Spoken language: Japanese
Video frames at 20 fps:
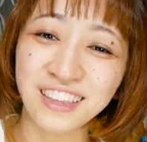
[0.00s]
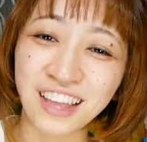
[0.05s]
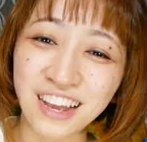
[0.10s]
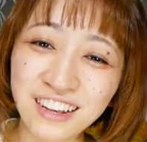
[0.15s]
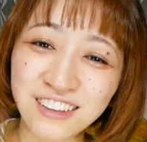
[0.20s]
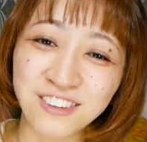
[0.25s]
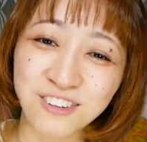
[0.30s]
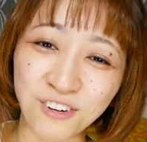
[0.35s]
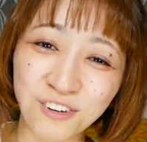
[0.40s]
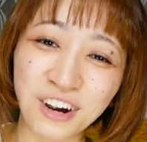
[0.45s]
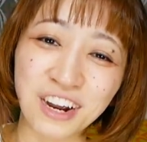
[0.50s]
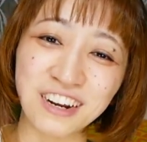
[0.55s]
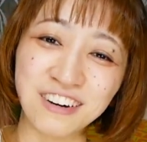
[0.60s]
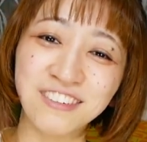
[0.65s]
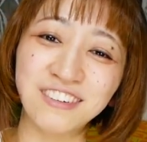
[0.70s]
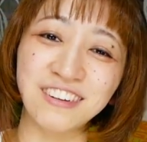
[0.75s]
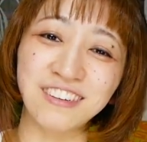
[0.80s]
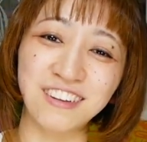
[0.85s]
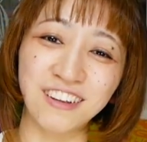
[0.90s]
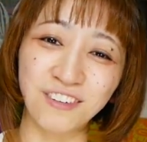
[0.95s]
店長がい
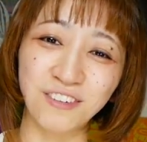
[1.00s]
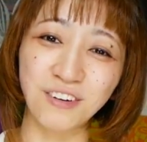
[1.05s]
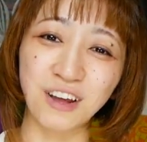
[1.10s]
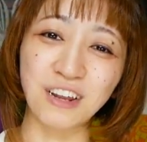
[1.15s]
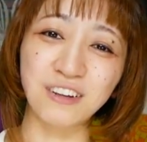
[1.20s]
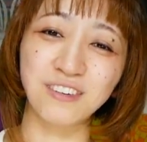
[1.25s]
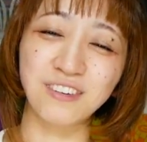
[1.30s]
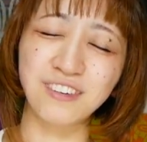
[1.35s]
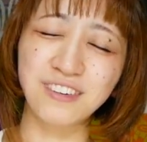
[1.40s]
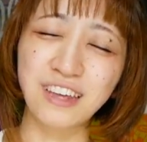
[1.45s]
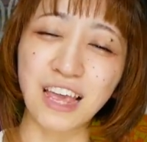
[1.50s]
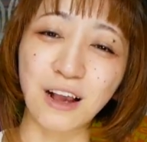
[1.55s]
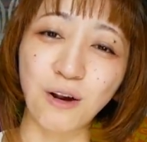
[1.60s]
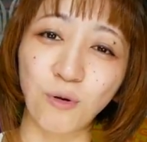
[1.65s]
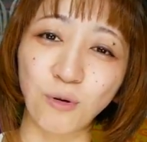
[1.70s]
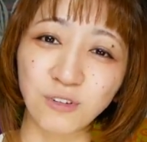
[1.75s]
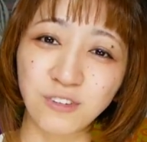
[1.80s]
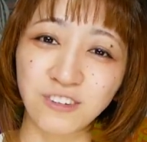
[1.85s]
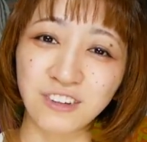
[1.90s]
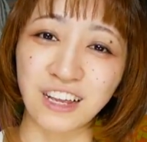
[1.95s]
るんですけどあのすっげえ
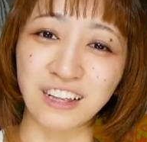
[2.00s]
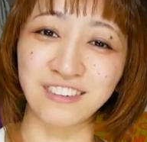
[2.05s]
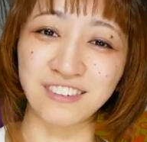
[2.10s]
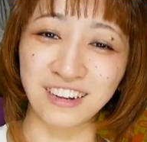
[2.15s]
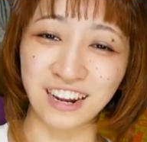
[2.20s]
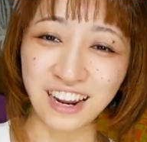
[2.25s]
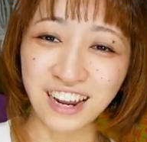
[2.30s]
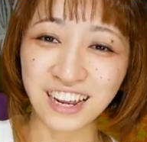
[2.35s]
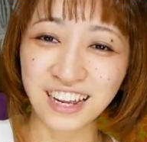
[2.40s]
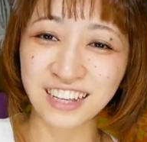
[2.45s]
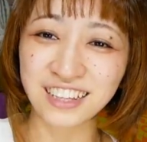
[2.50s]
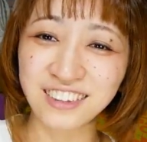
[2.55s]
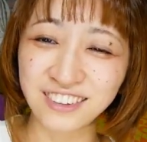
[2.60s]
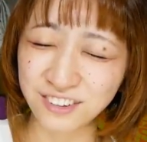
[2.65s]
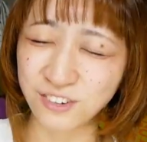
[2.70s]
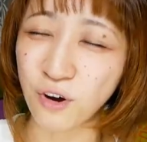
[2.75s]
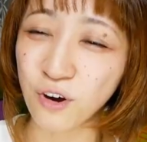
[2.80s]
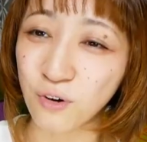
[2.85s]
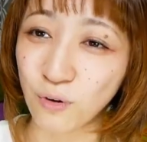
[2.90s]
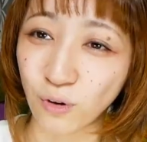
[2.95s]
ごついやつね
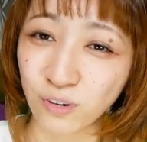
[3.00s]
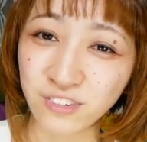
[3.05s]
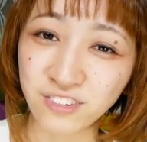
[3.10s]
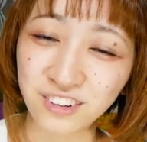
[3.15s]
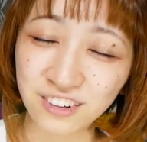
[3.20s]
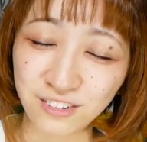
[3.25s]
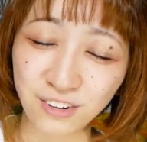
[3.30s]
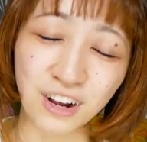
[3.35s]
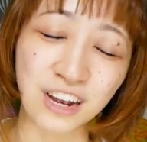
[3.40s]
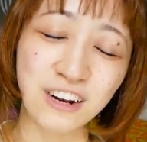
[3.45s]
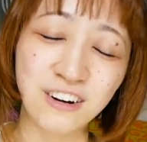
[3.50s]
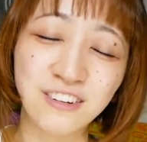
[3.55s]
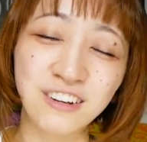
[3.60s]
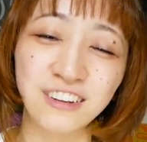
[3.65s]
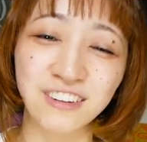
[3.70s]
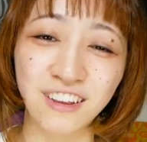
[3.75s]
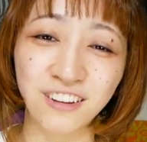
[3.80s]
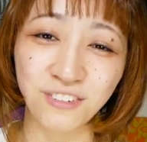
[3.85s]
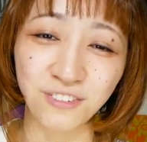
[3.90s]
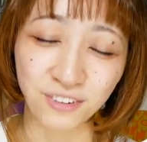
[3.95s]
すっごいごつい人がいるん
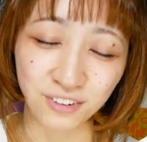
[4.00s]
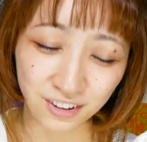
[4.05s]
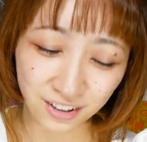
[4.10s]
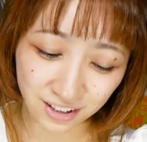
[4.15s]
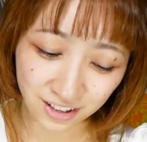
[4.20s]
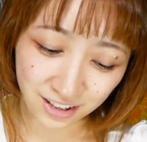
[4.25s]
ですけど